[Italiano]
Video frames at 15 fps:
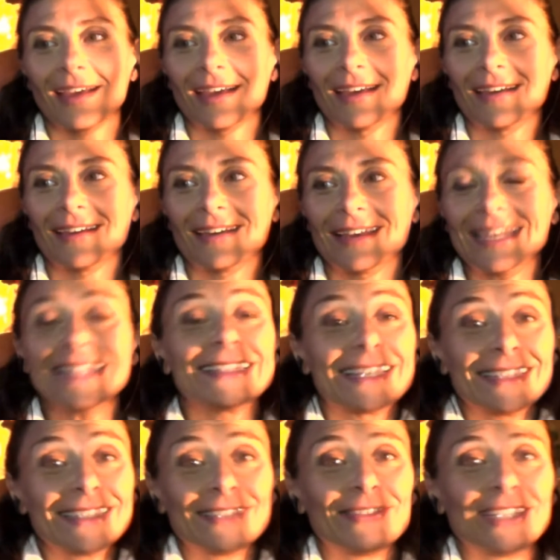Eh, le
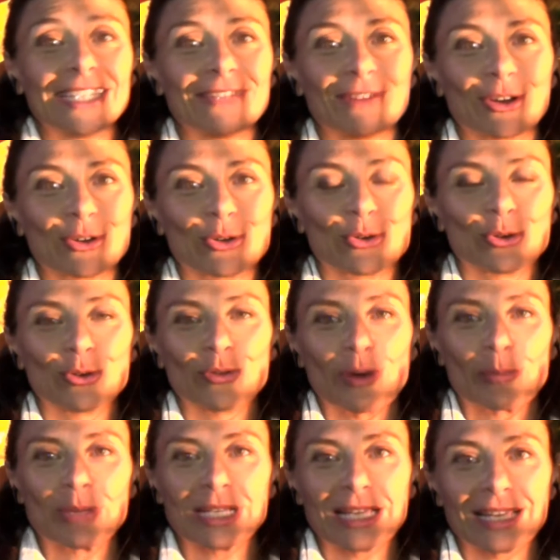tende venivano
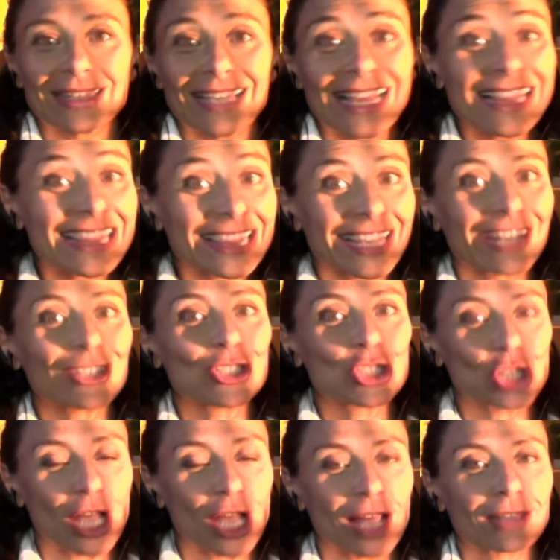fabbricate
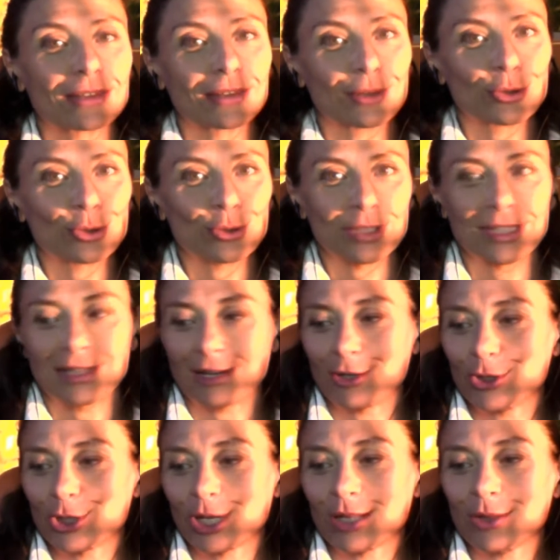intrecciando,
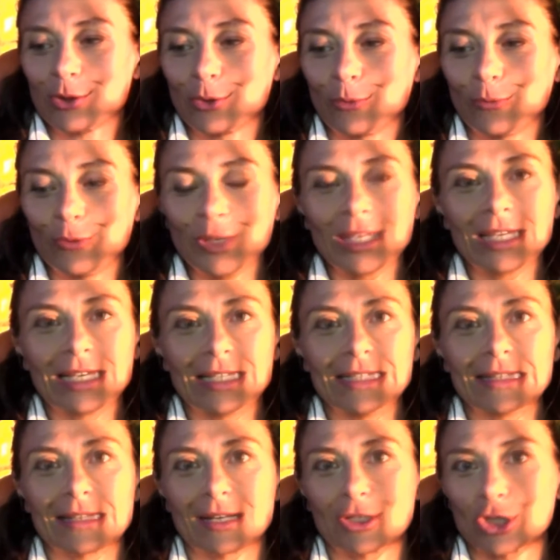intrecciando fili,
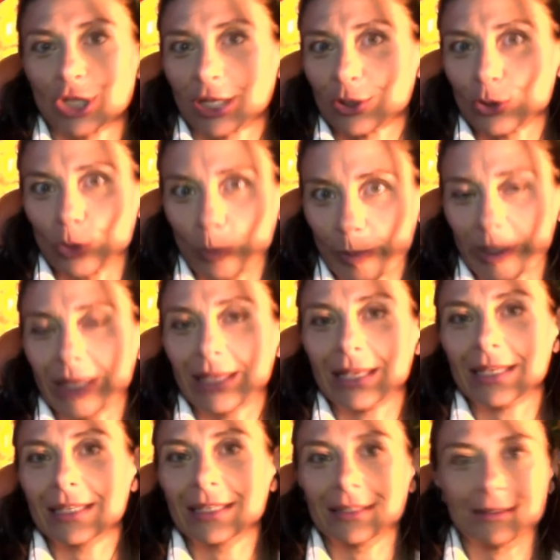intrecciando
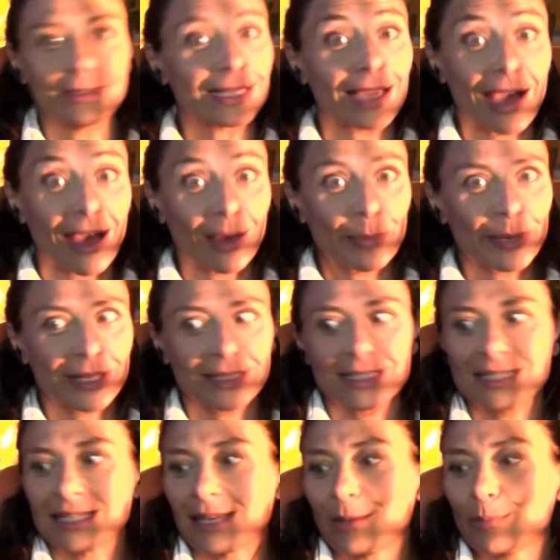peli di capre, ad
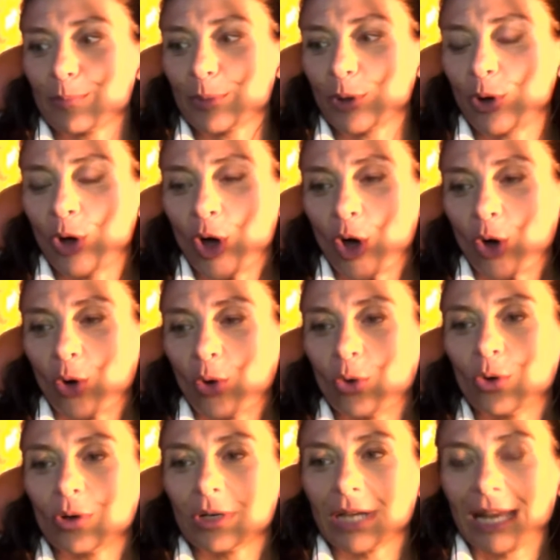esempio,
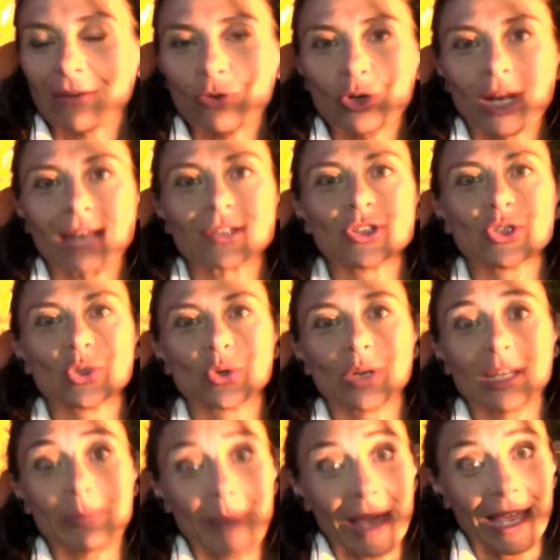o lavorando
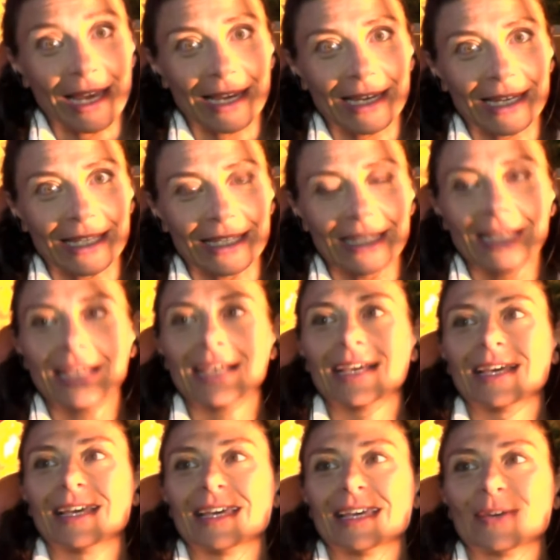le pelli.
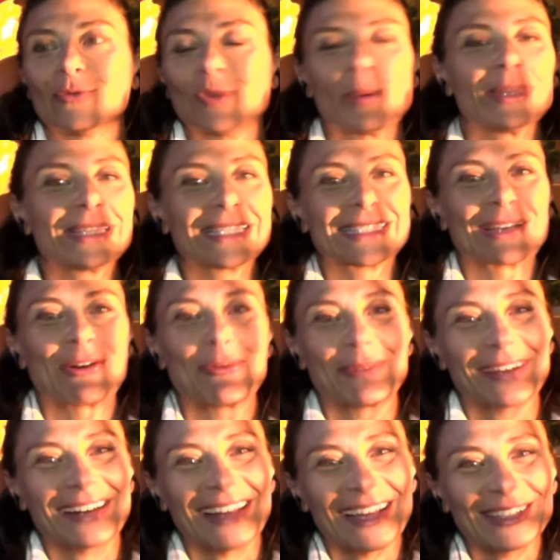Eh, ovviamente stiamo
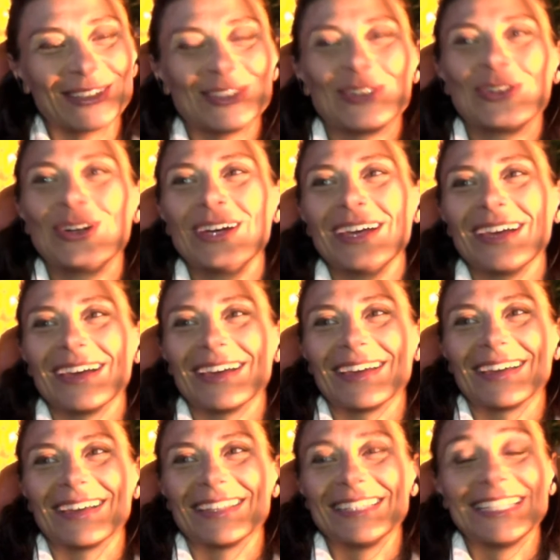parlando
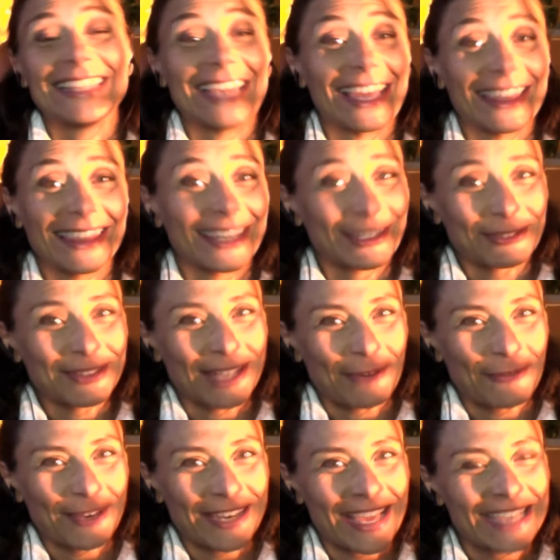eh, di tende non da
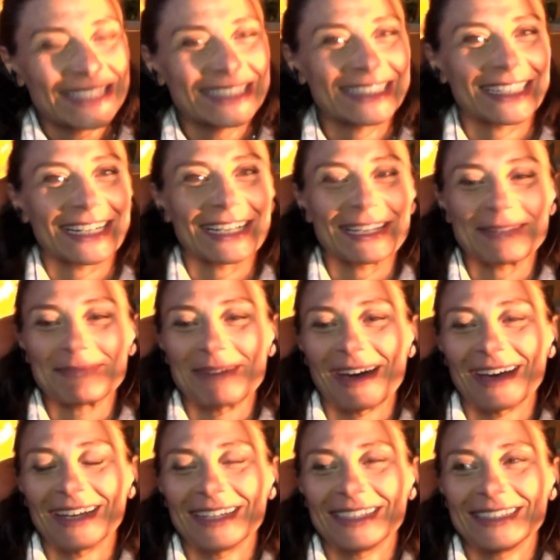finestre,
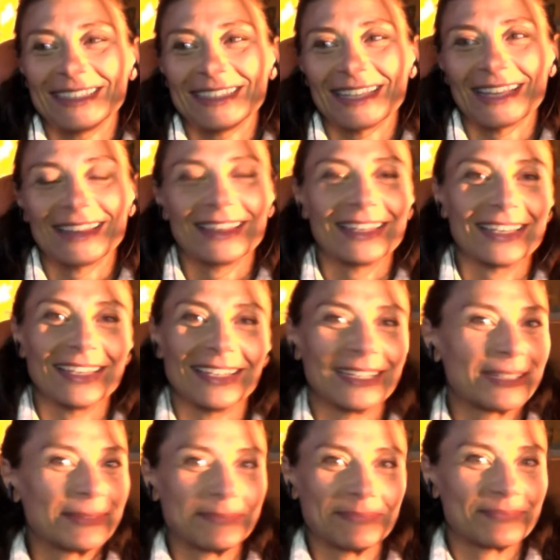ma eh, di
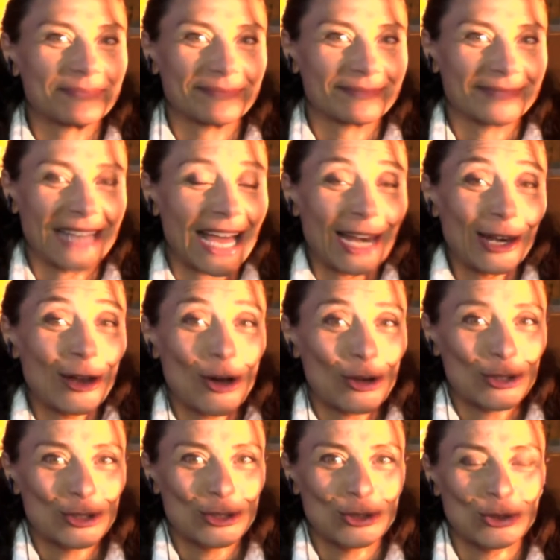tende da
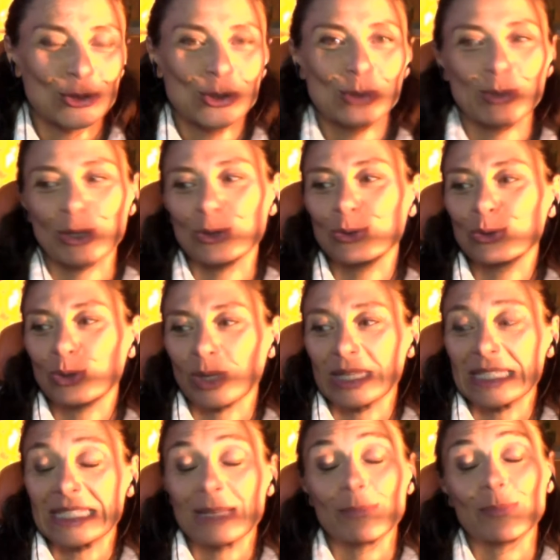alloggio, soprattutto ad
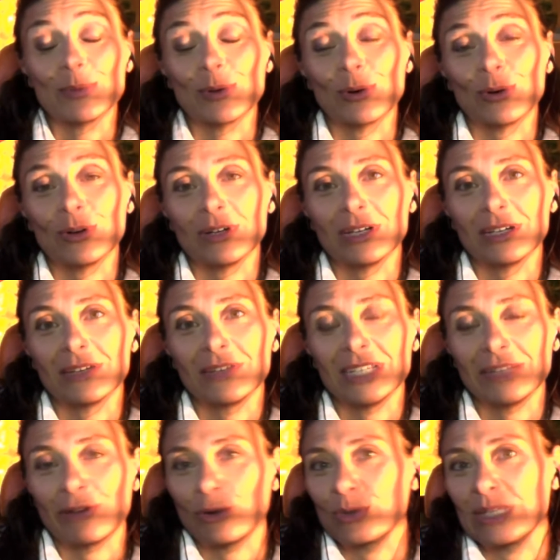esempio eh,
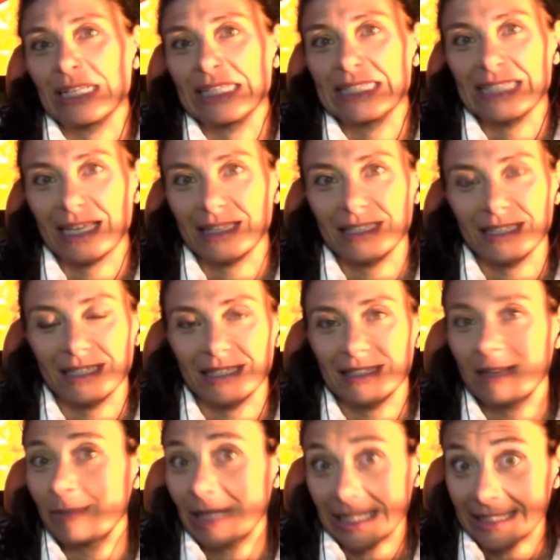venivano utilizzate
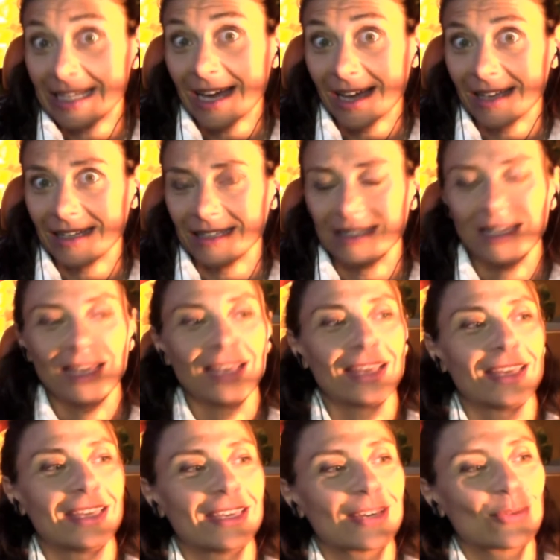dai militari
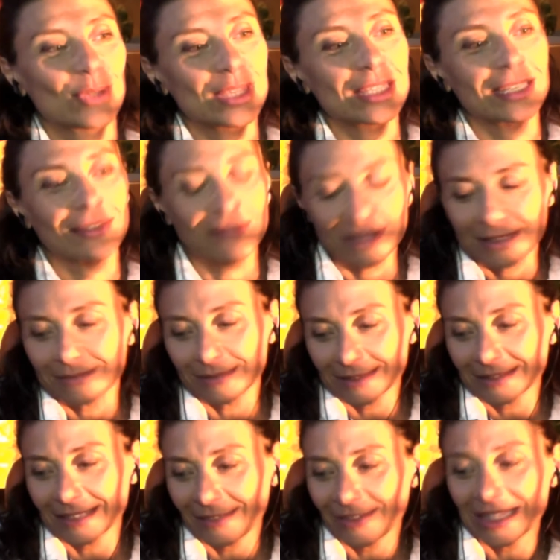e quindi ne,
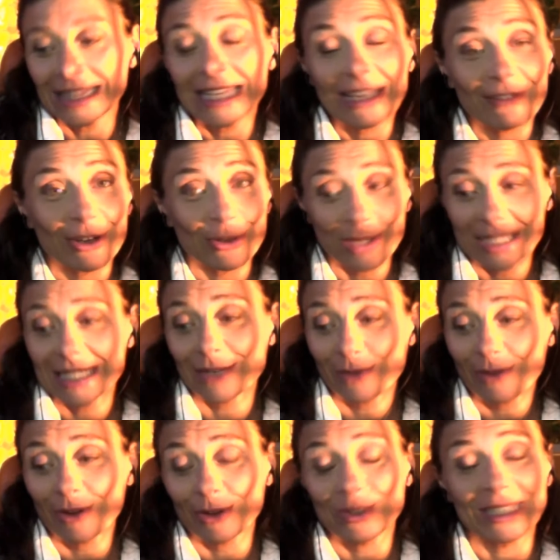ne vendevano, ne
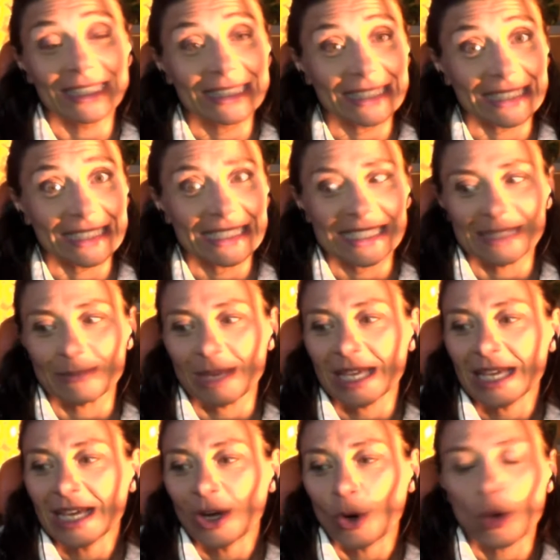servivano tantissimo lunghissime
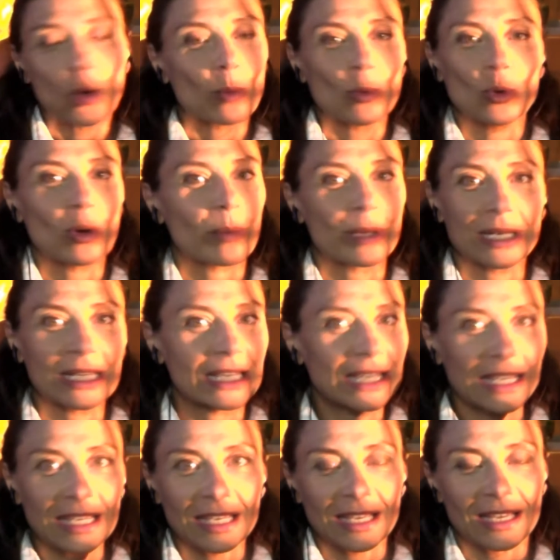o comunque per
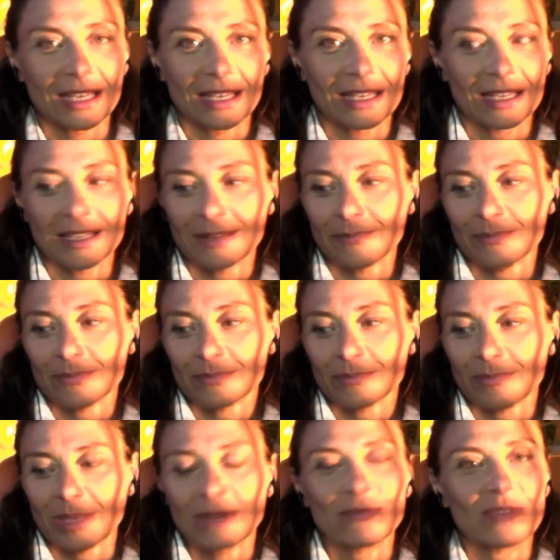chi eh,
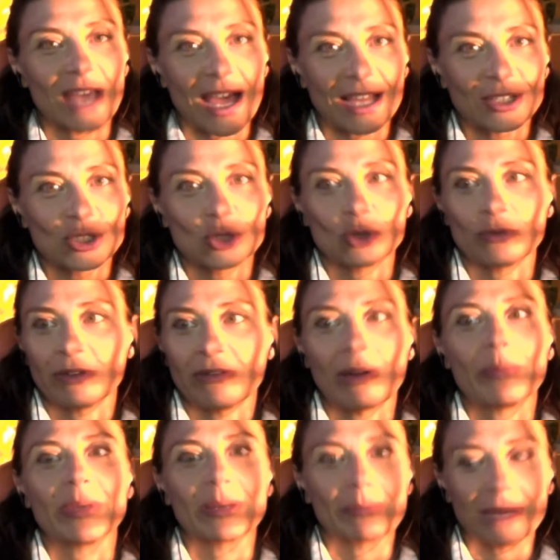per viaggio
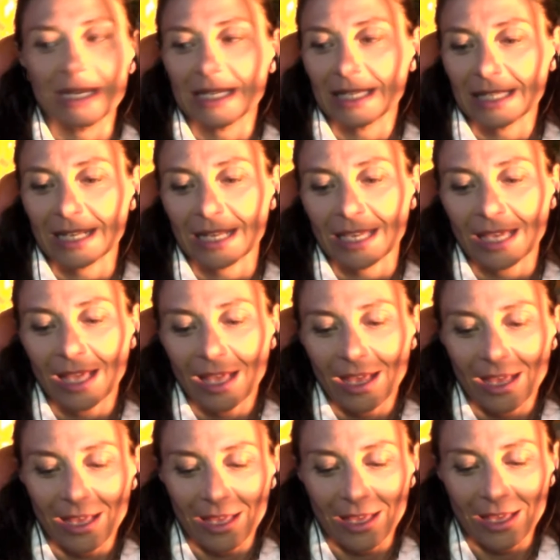doveva permanere
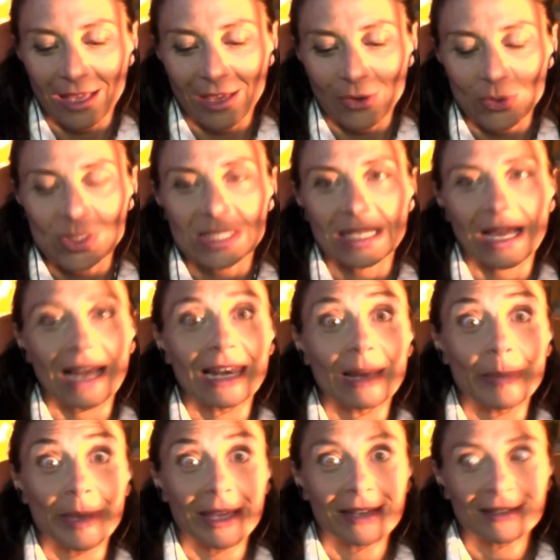eh, così
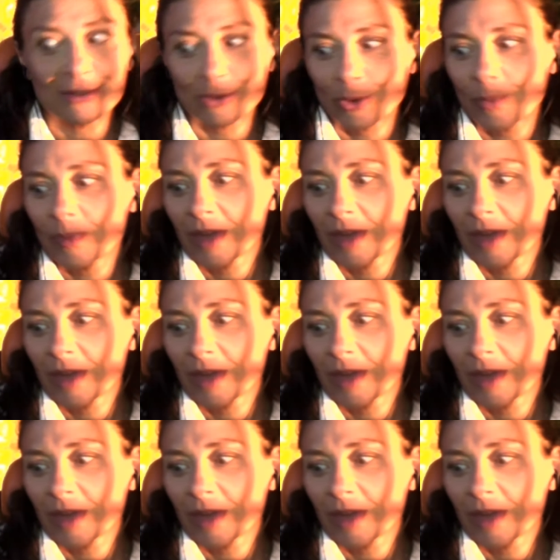all'aperto.